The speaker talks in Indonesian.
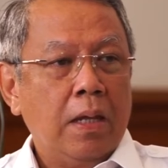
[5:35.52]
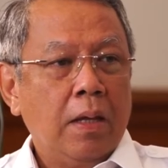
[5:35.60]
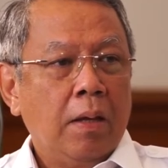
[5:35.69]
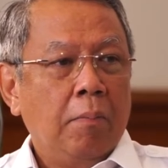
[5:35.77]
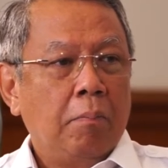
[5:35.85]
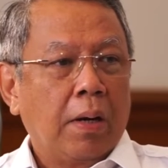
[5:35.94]

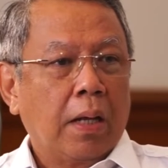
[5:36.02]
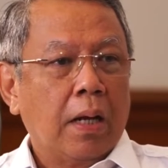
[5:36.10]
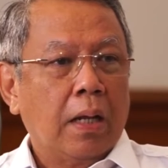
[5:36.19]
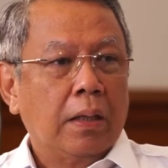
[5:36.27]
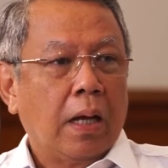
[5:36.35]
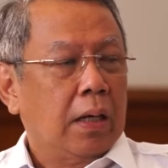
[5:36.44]
Jadi
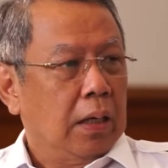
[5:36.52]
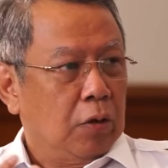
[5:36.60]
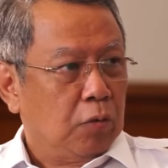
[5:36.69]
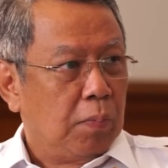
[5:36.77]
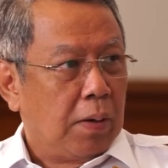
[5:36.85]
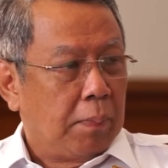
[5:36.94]
mereka nanti
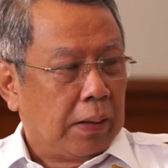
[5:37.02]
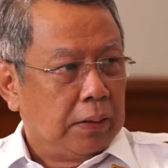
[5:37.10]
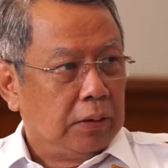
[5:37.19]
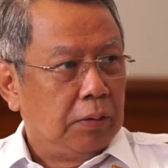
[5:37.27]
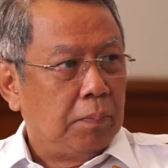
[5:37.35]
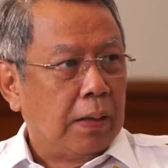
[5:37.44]
akan ikut
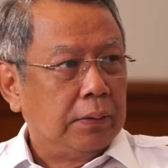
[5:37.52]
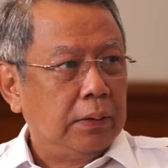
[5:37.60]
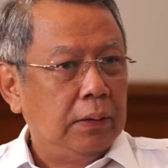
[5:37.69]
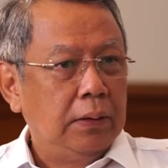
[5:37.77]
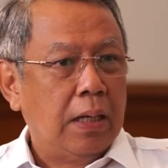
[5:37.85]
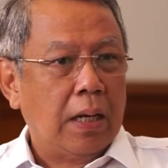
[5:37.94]

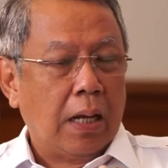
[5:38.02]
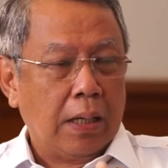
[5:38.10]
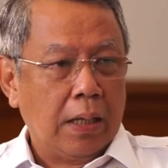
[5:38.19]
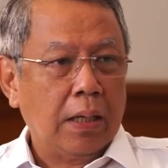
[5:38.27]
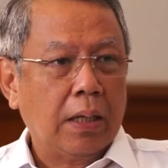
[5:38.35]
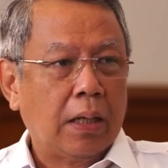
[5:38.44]
berpartisipasi
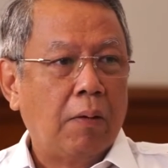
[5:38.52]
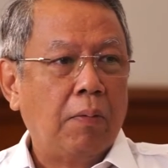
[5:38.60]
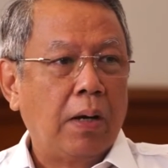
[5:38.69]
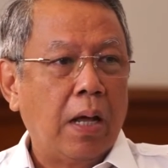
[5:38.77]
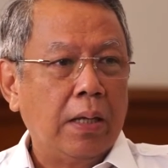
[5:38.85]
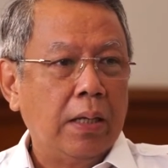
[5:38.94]
dan akhirnya
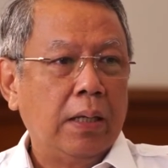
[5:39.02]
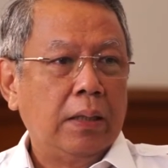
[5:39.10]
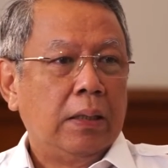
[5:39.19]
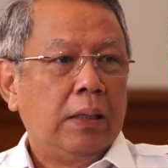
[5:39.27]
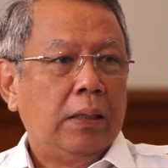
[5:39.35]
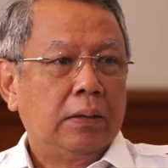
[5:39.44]
kita
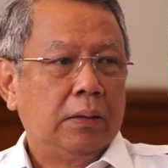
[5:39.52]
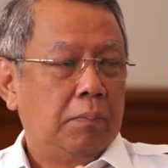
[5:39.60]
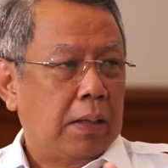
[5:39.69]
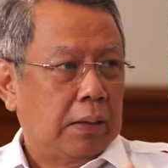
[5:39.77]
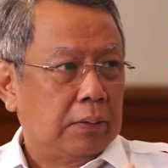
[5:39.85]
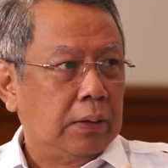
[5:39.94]
wadahi
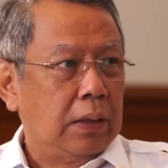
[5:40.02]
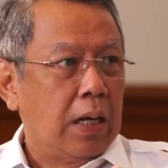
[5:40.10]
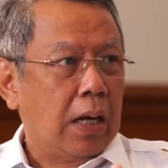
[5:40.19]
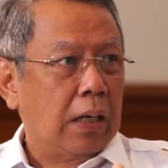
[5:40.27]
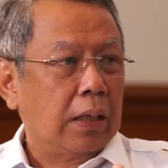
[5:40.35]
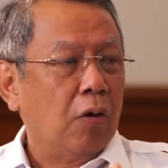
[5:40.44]
sebatas
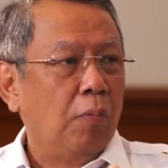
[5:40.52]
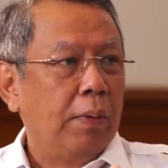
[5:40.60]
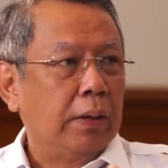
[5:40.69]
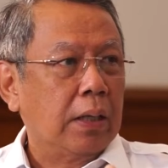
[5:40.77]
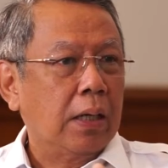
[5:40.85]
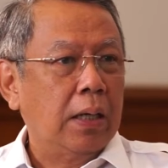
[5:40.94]
3
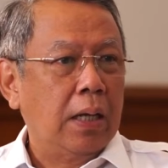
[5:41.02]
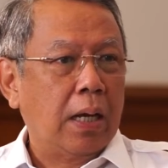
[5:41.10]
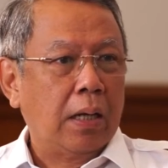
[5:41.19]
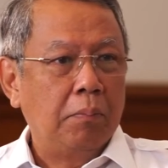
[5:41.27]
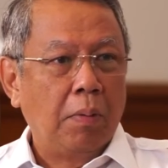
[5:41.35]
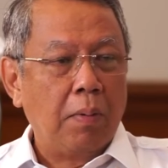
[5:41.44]
km
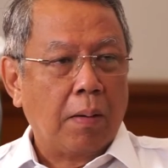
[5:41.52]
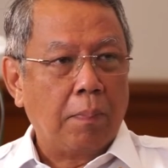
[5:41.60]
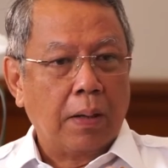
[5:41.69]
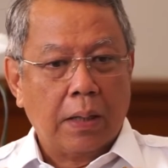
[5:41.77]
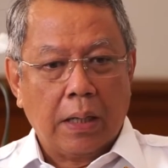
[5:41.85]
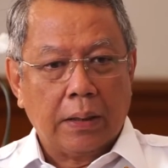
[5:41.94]
dengan
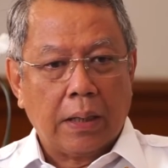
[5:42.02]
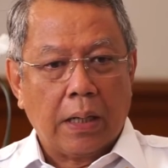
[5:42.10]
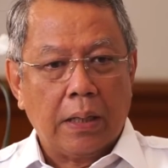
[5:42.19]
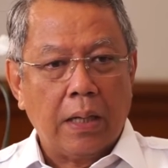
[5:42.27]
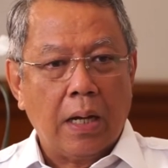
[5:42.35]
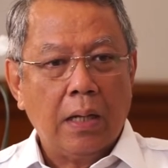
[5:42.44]
beberapa
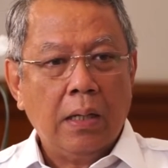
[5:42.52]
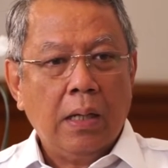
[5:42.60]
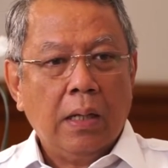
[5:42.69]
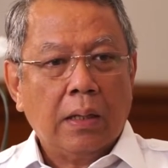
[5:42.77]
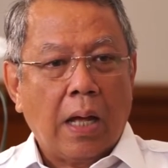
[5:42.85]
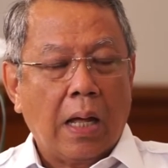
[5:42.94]
kriteria
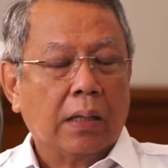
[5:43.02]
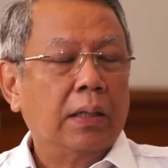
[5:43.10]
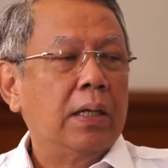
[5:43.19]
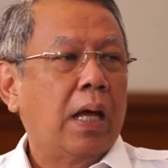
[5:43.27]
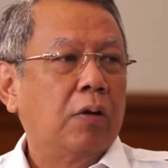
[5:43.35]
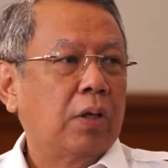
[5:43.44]

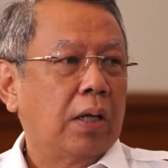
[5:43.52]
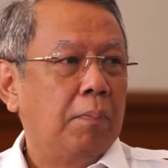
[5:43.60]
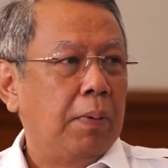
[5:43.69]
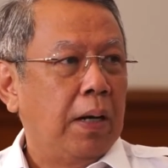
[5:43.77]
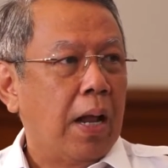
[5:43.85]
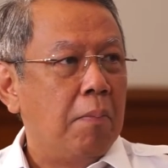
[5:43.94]
artinya harus
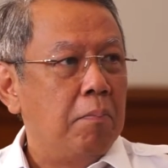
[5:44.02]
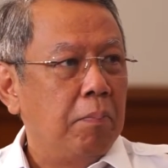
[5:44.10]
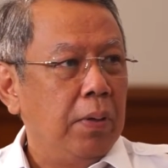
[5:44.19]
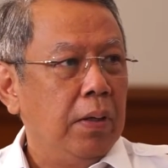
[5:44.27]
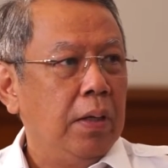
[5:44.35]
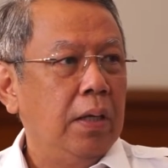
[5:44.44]
ada
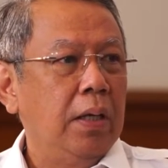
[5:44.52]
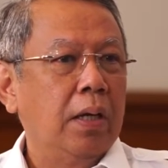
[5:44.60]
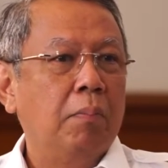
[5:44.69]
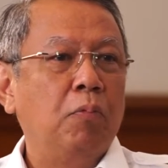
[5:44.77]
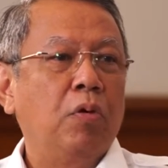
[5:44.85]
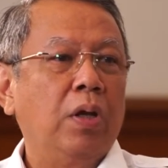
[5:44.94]
pendamping,